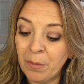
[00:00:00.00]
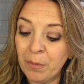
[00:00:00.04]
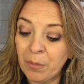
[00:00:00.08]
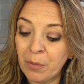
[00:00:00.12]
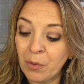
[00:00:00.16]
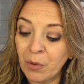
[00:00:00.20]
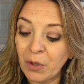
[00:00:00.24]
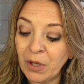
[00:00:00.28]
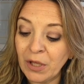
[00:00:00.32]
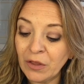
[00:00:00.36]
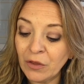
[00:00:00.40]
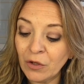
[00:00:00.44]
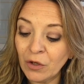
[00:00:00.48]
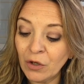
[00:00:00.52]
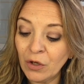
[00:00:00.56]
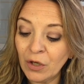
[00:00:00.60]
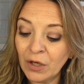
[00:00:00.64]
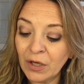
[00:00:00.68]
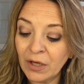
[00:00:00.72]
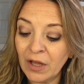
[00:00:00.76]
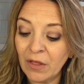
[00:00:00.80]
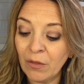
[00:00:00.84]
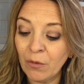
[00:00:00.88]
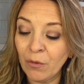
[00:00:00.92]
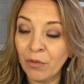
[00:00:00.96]
plurito,
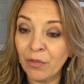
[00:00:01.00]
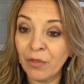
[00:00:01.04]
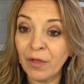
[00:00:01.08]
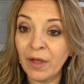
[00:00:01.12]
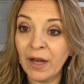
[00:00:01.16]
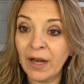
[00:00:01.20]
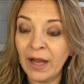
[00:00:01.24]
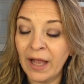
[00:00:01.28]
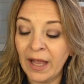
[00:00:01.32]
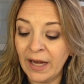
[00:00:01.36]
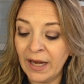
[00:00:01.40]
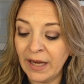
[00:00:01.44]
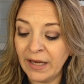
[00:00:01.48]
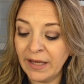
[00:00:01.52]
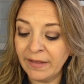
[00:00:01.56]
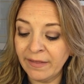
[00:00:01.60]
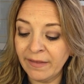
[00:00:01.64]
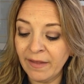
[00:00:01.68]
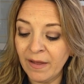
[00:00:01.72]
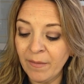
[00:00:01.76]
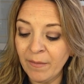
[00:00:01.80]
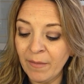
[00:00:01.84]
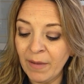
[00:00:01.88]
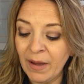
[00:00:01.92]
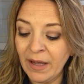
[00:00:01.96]
reduce el,
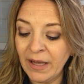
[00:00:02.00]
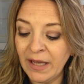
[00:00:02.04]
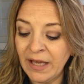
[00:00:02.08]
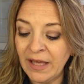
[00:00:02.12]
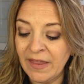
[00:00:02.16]
eritema